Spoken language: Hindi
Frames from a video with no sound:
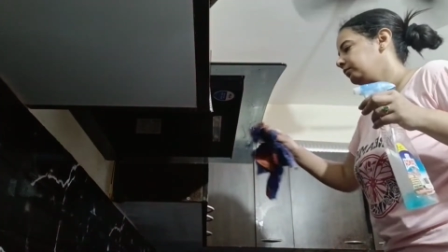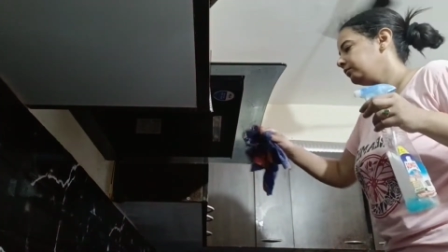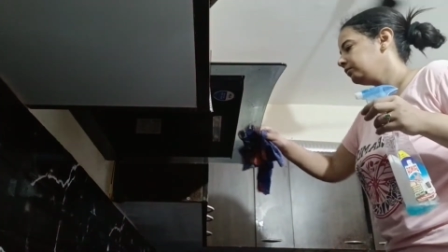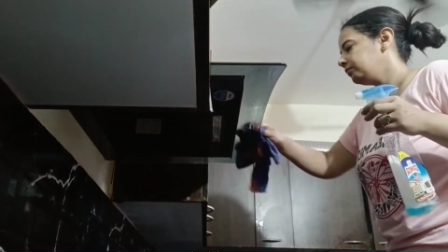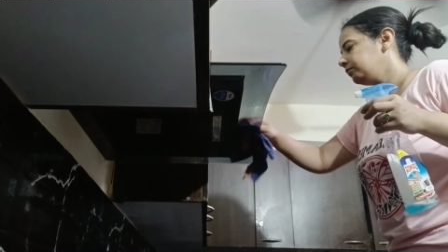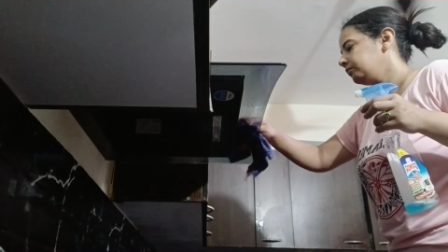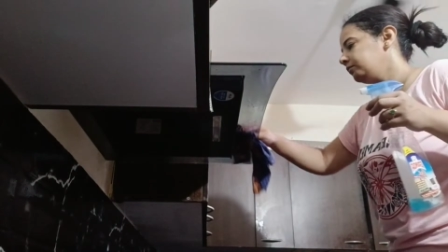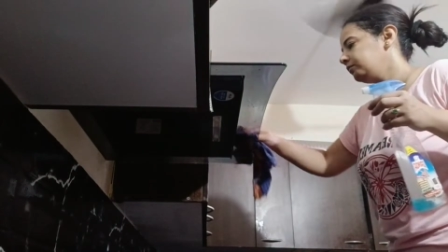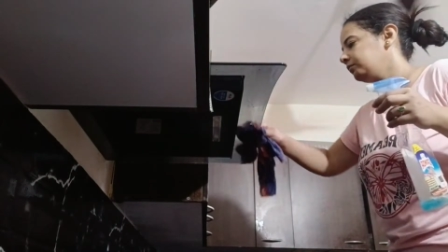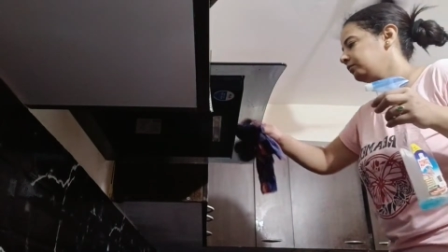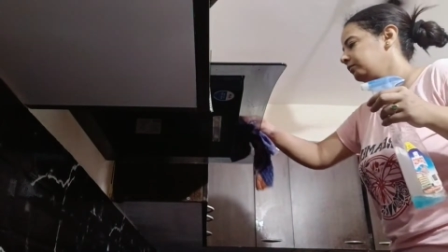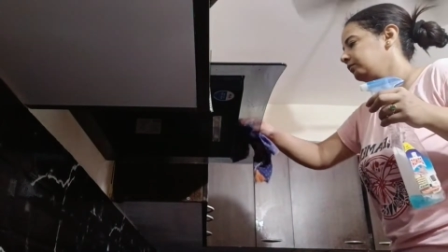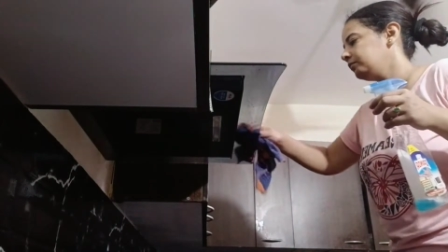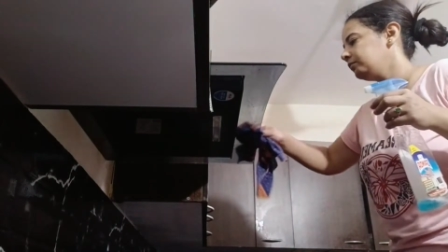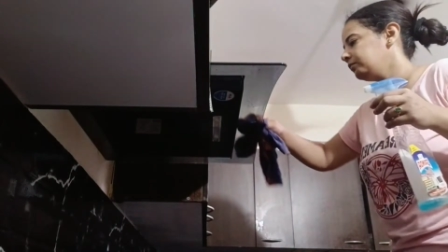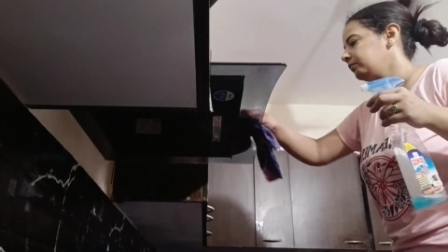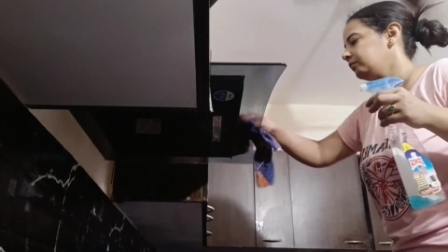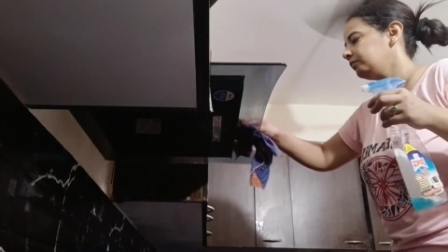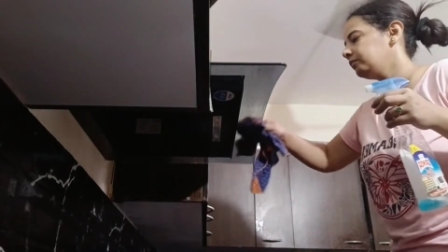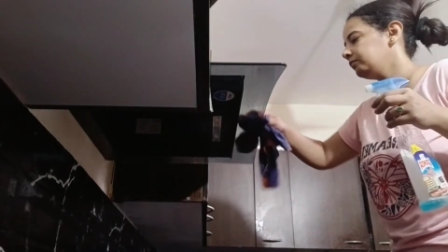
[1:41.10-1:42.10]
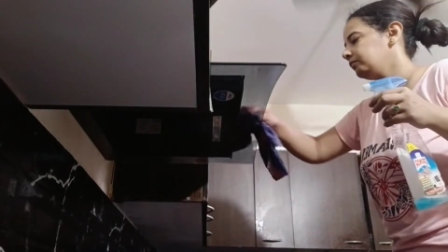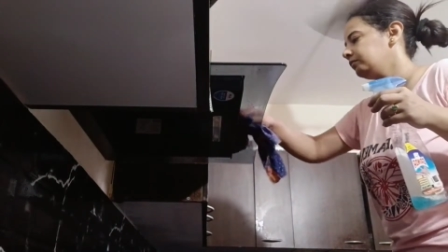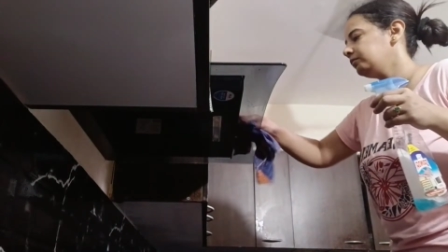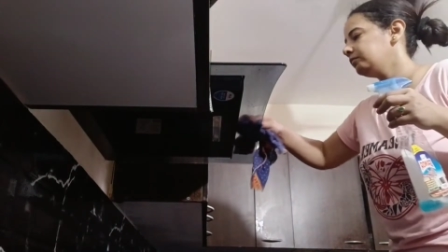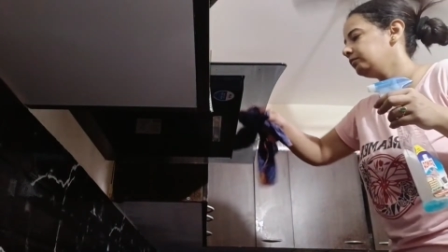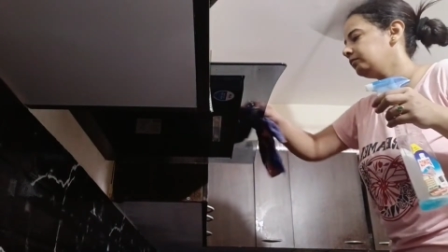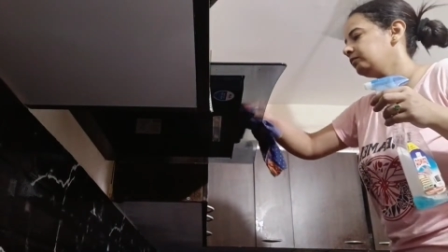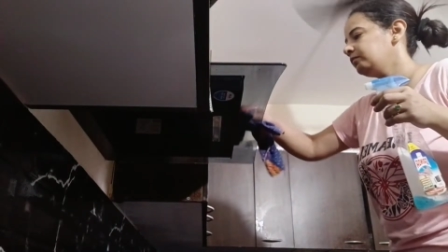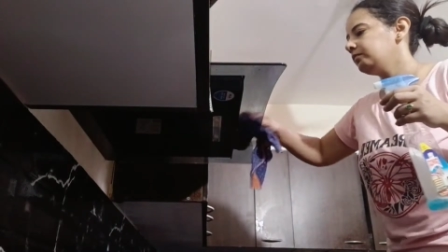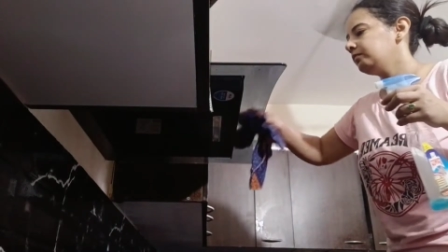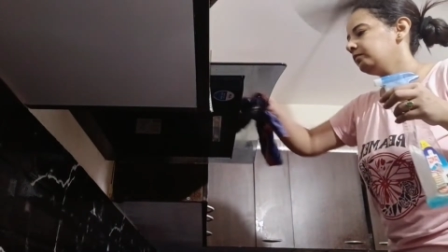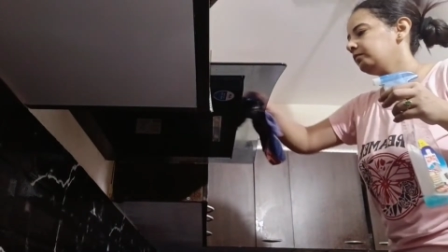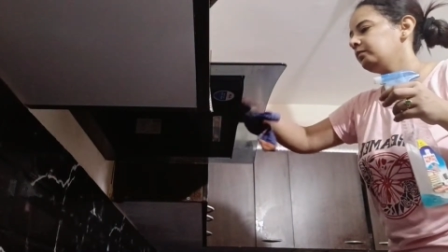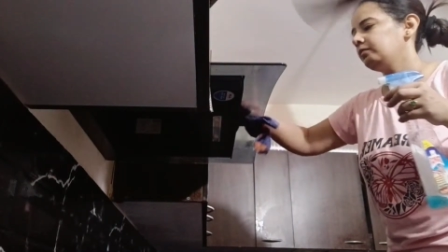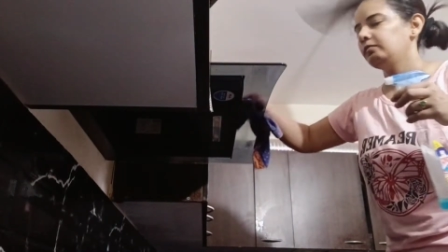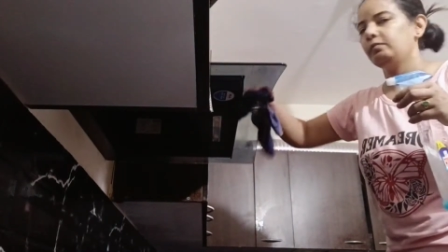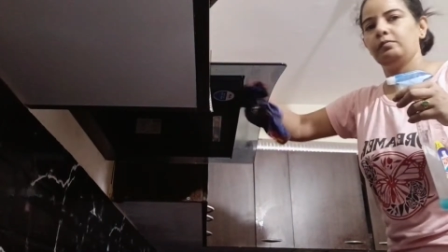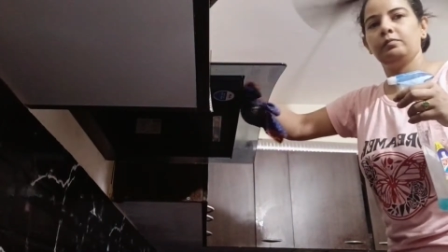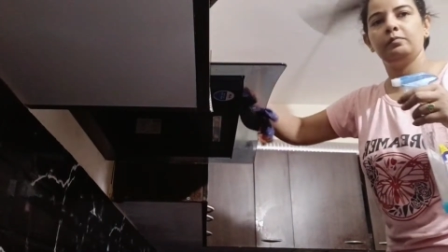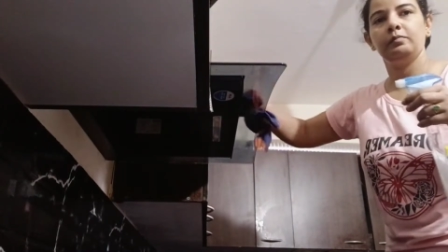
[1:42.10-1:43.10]
वॉइस को ना हटा ही दिया बिल्कुल
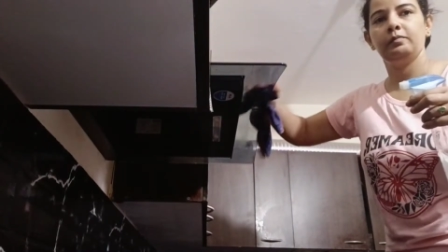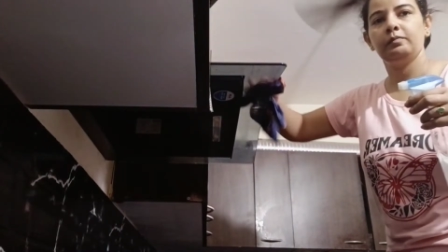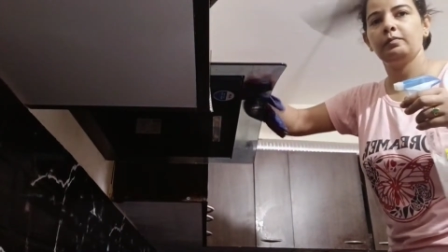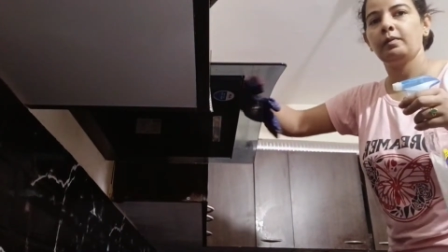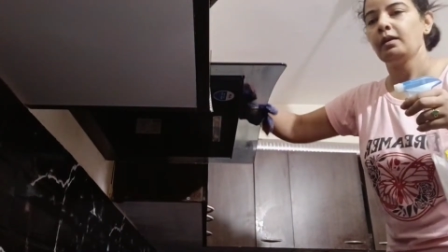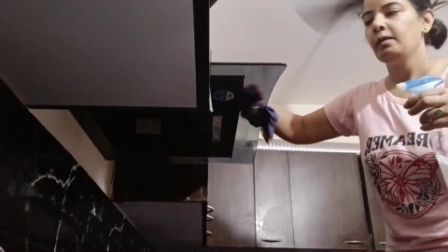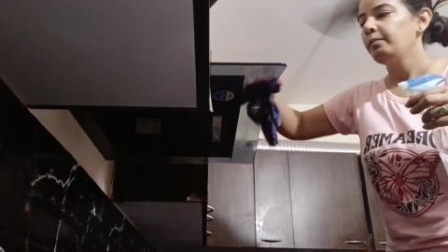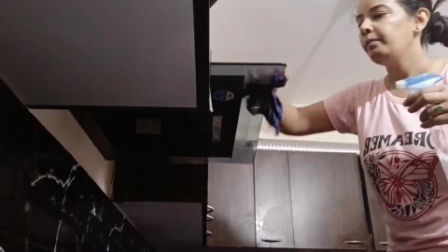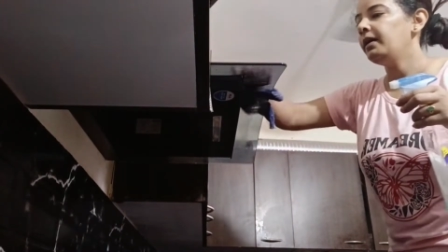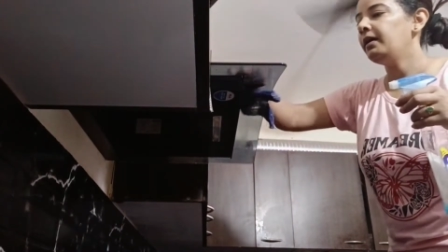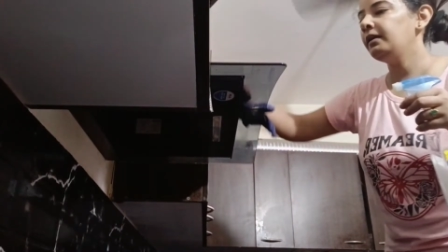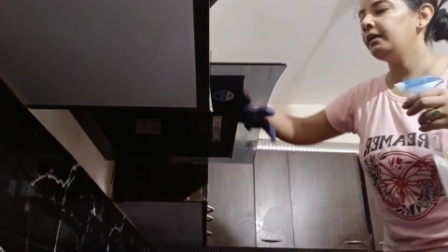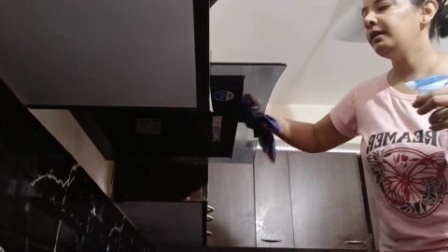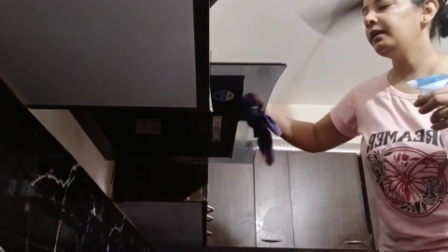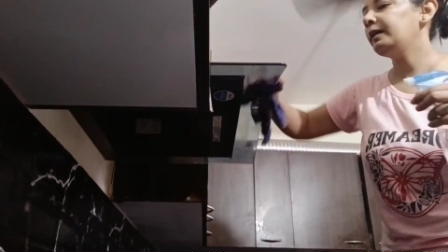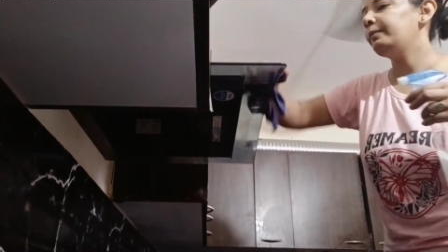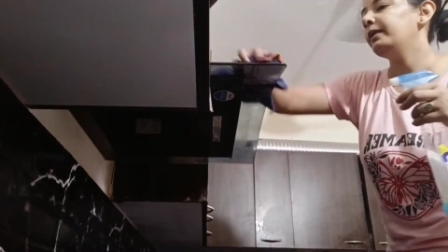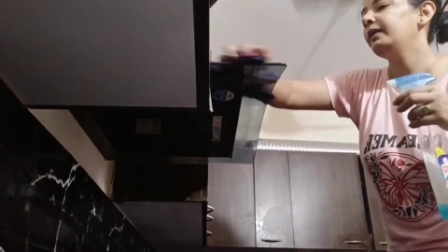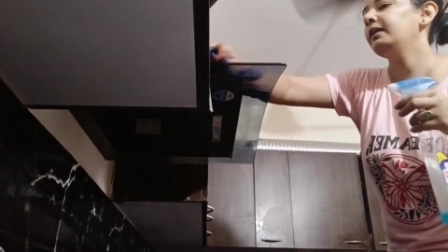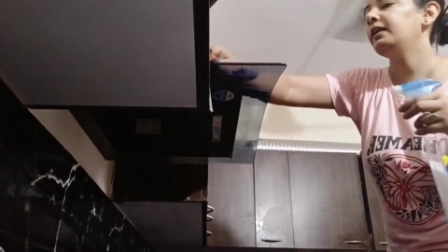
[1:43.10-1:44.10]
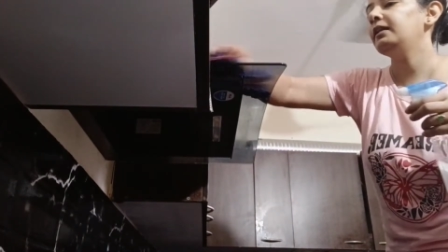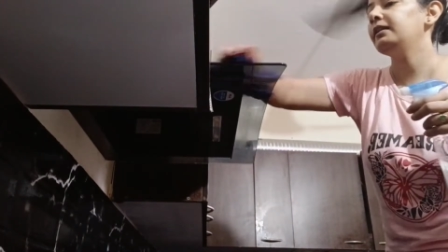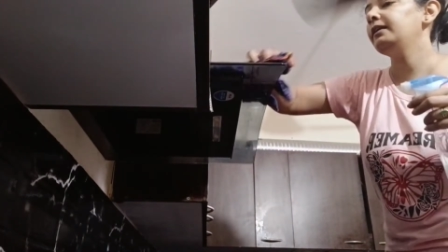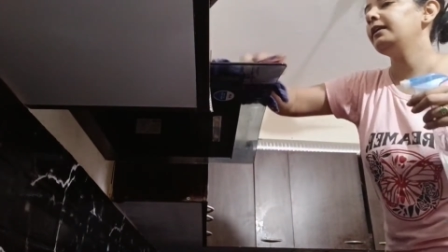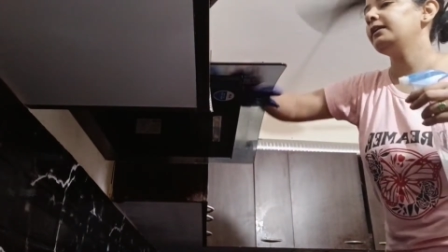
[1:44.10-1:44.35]
और अभी आपसे बातें